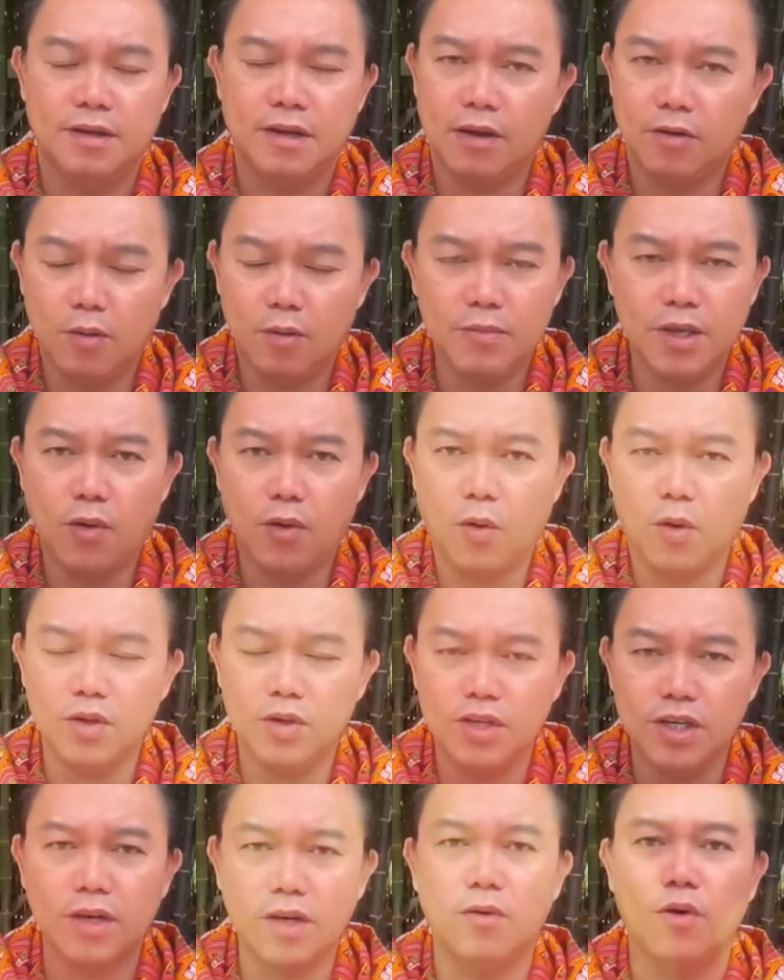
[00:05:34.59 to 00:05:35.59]
แล้วก็มีคน
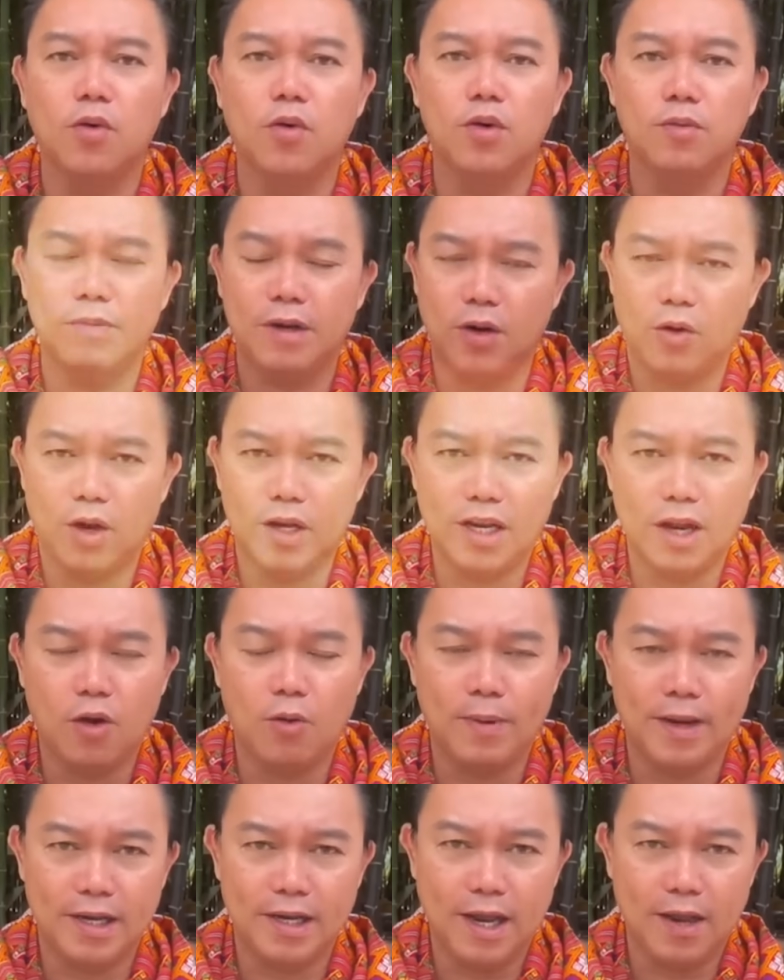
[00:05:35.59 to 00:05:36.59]
เยอะกว่าคุณเป็นร้อยเท่า
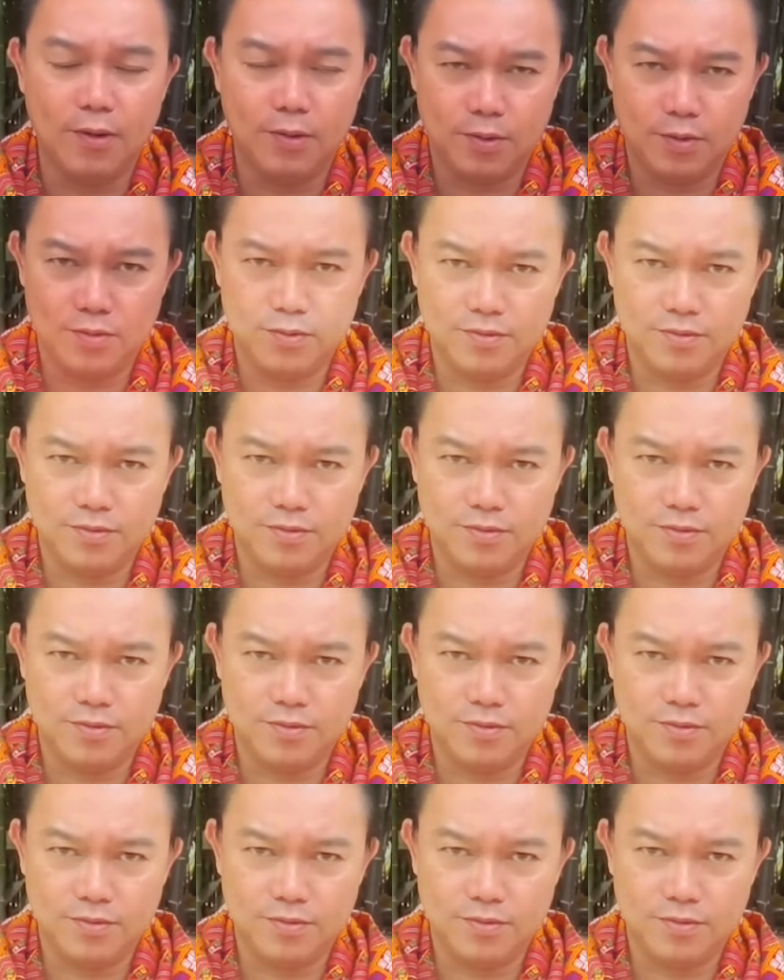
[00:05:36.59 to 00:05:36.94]
พันเท่า